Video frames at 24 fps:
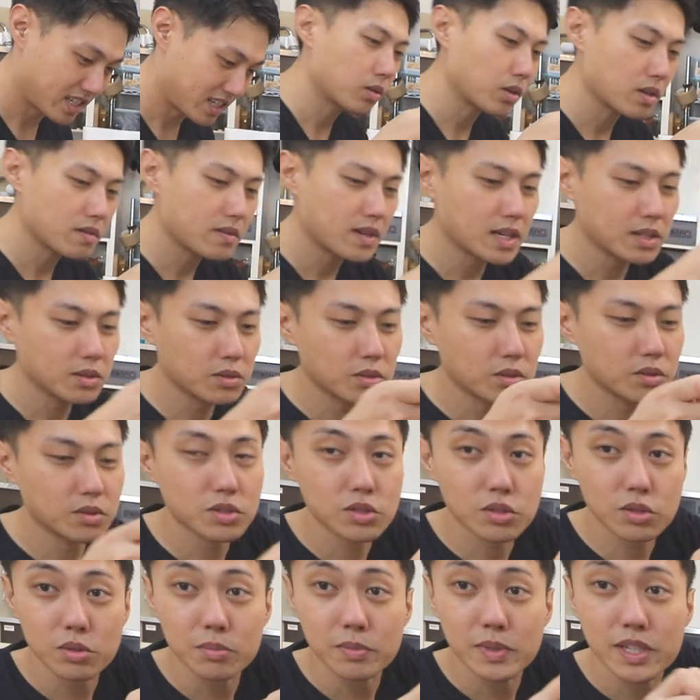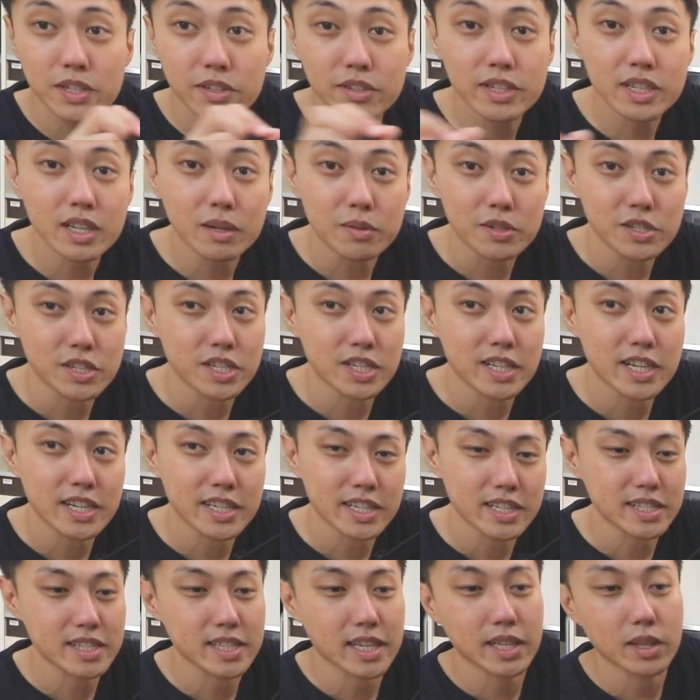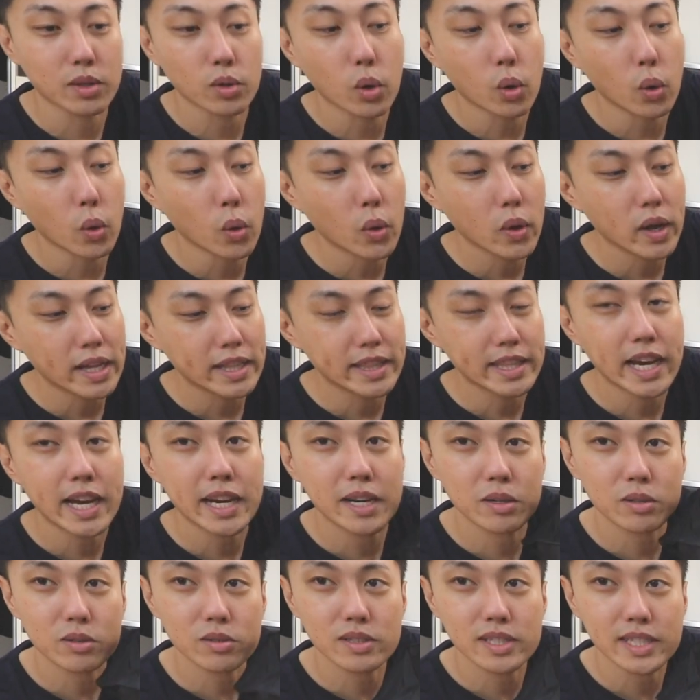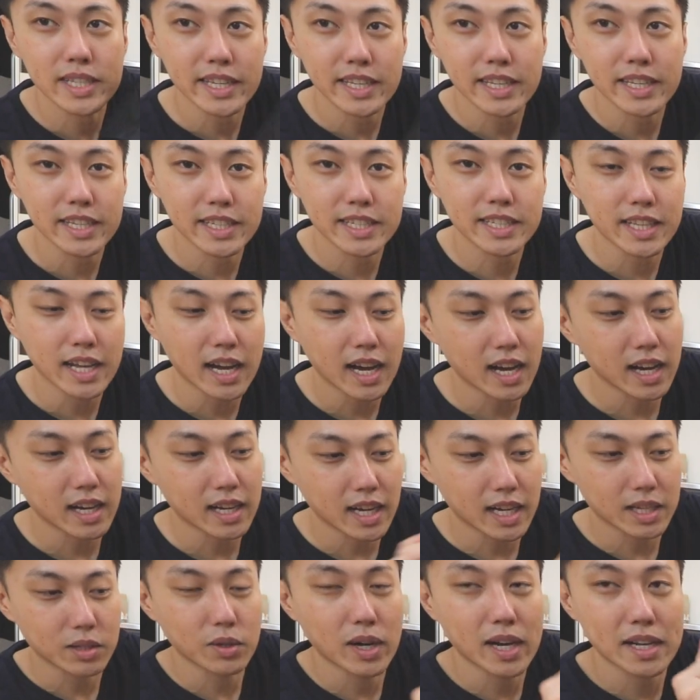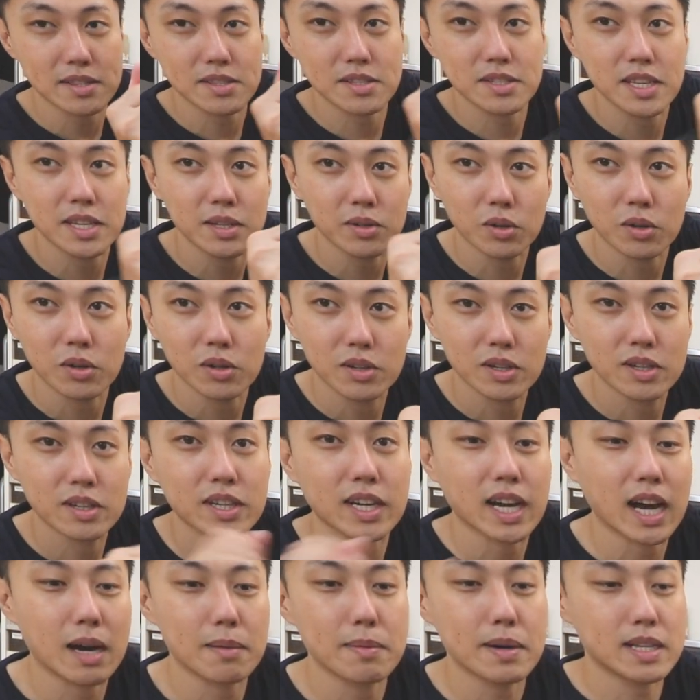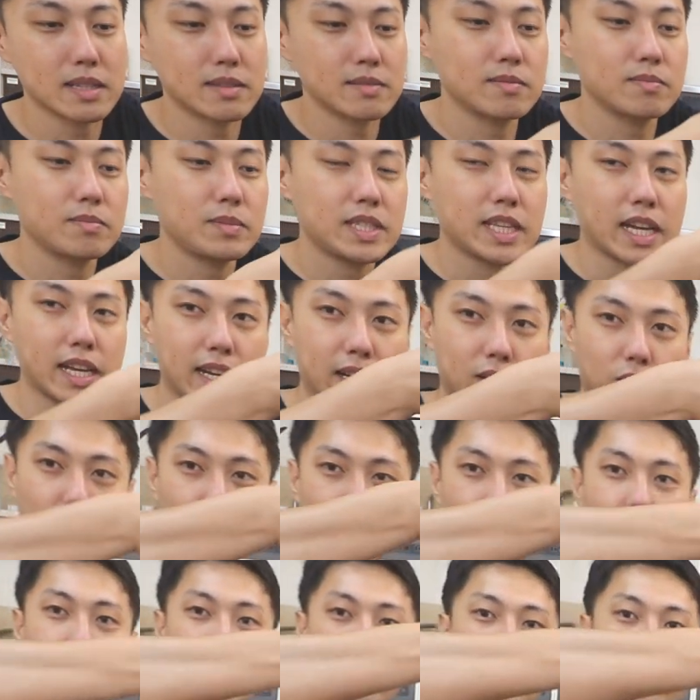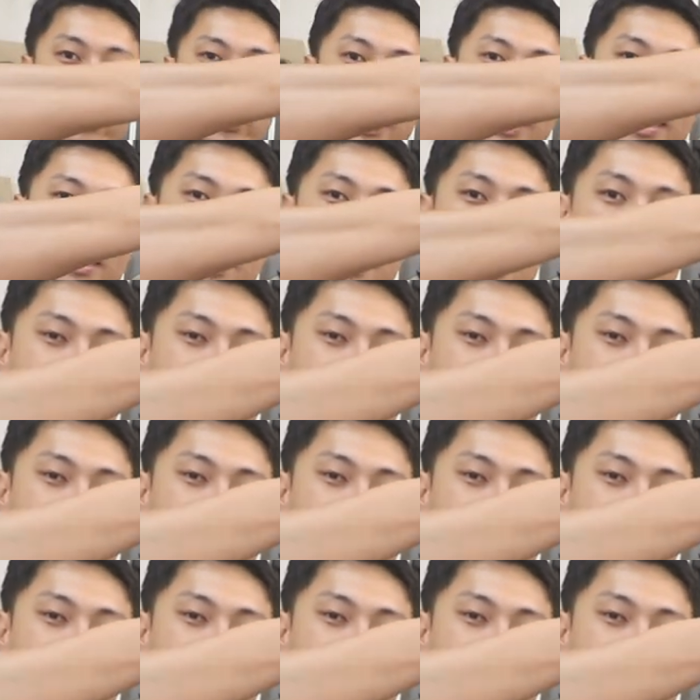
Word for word: これはあのちょっと見にくいかもしれないですけどナイロンでできたあの厚手のカバンみたいなこういうやつ